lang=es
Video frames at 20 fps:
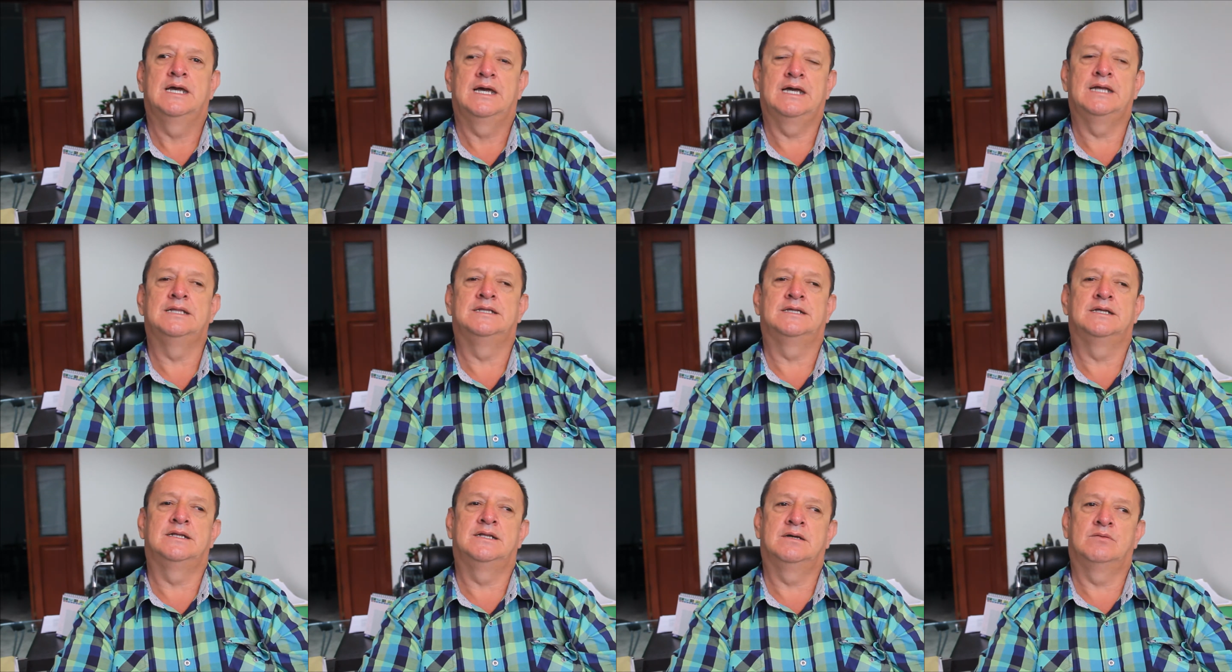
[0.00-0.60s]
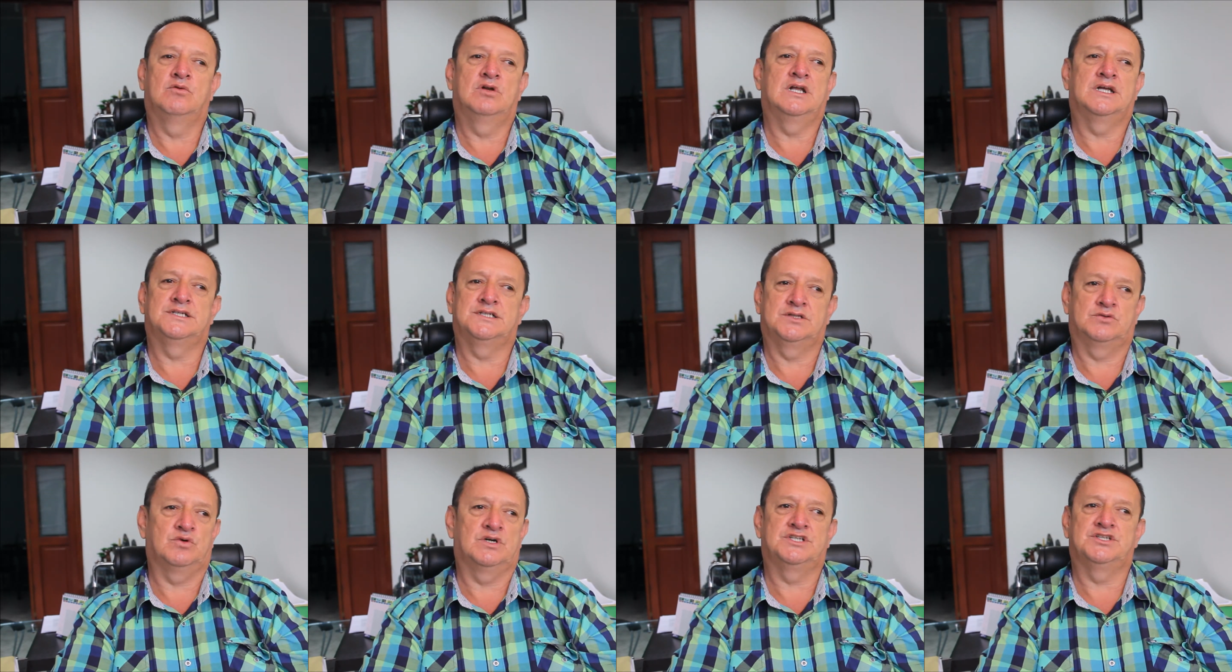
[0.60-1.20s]
entendemos la
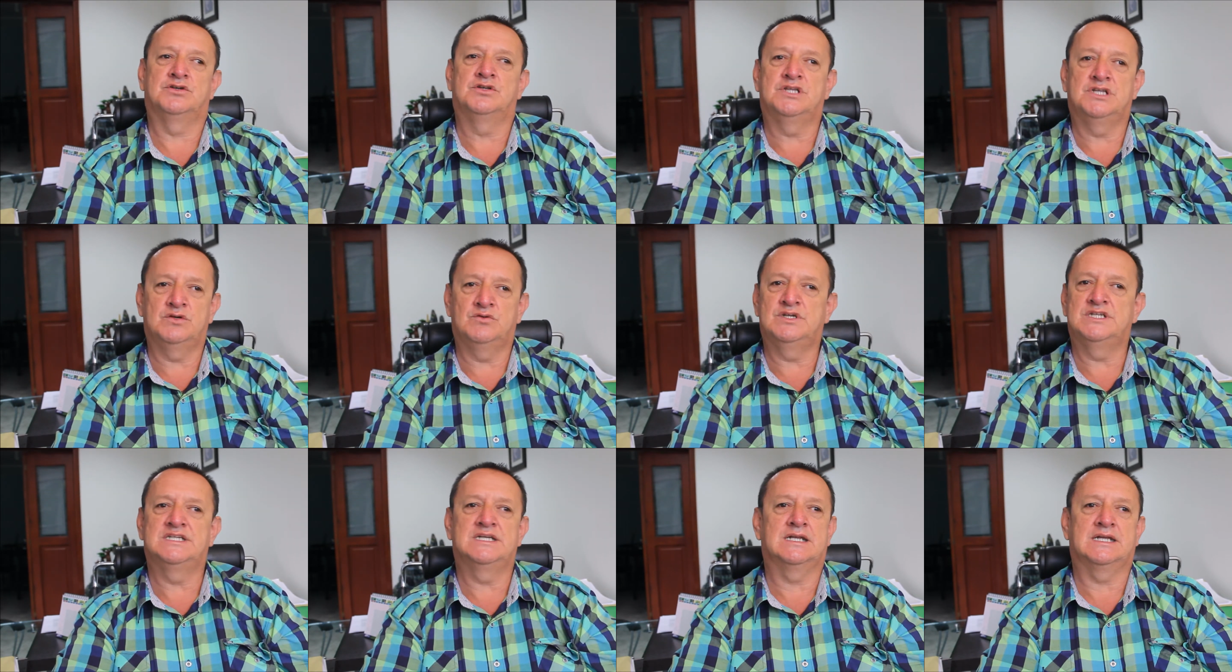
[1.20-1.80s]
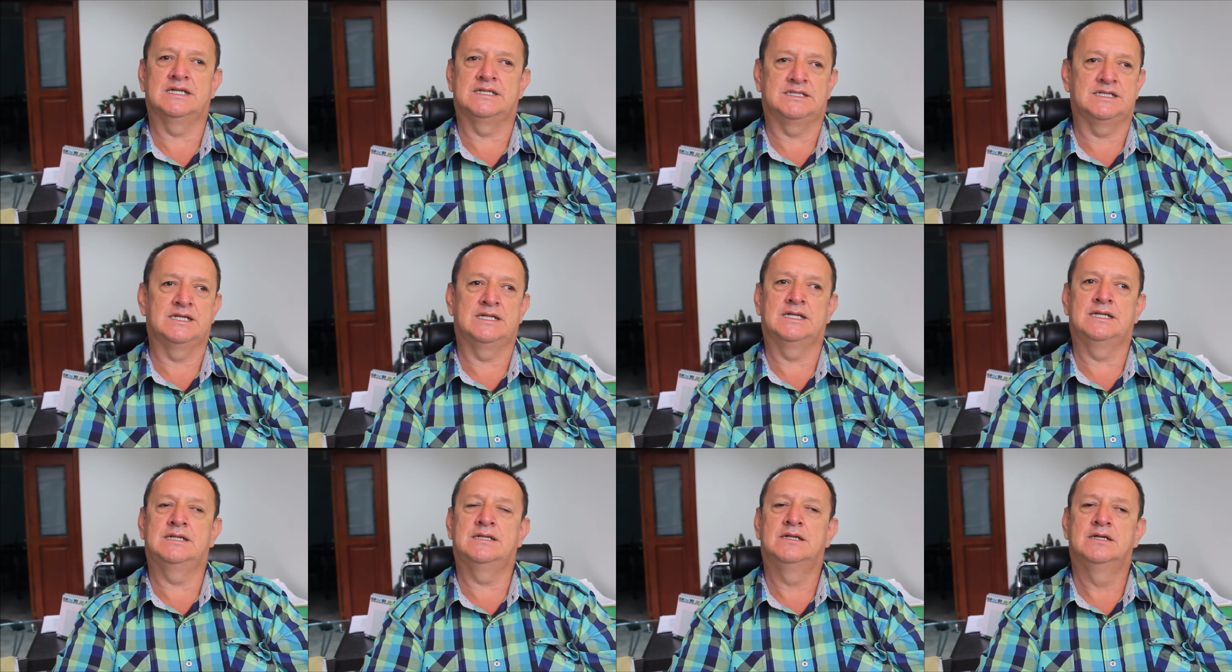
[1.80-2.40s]
situación difícil que
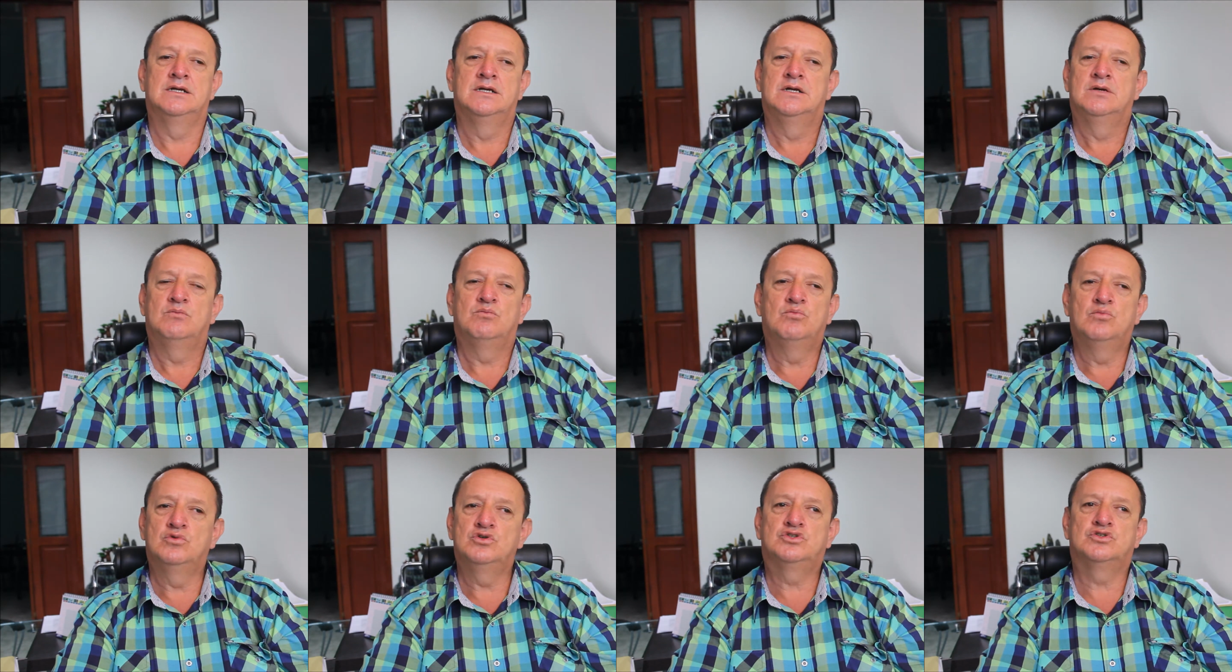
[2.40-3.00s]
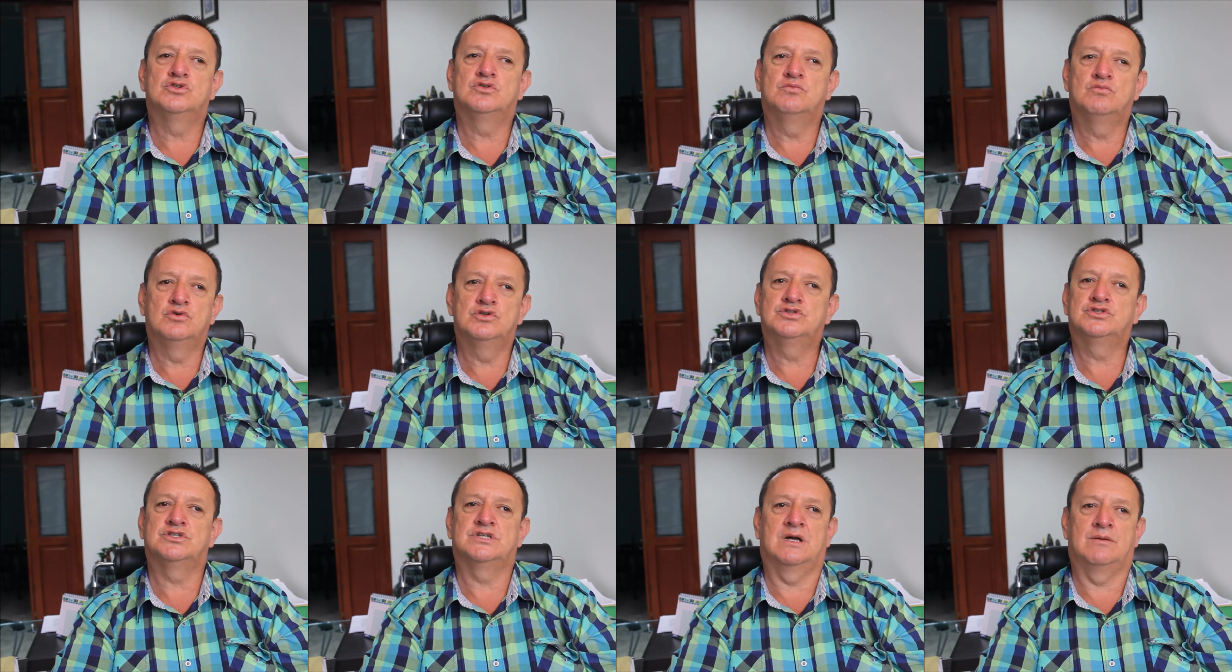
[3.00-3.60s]
tienen muchos,
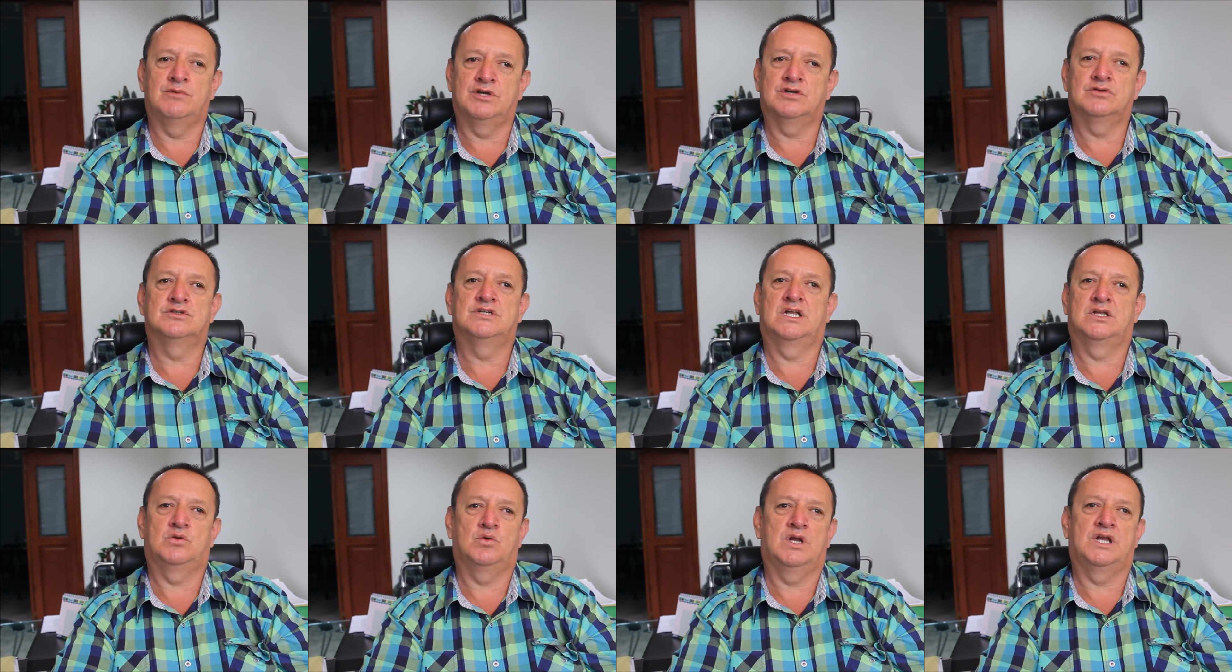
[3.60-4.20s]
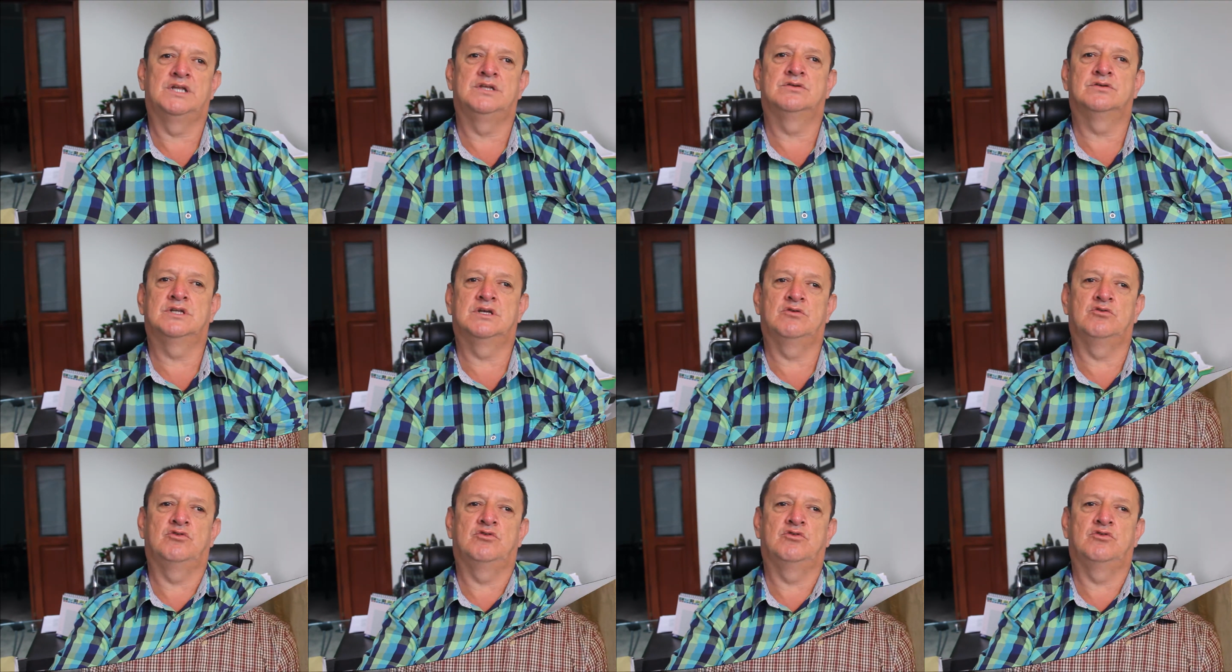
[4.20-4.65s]
muchos amigos santuarios de